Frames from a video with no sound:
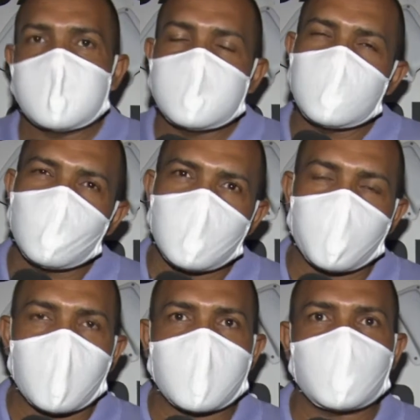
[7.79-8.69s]
Segundo
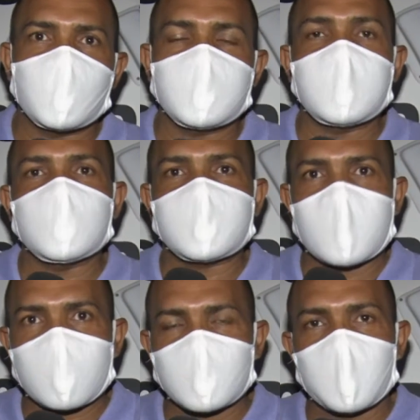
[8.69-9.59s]
informações, ele
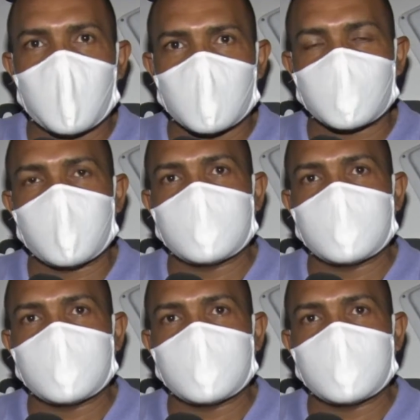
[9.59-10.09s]
estava de posse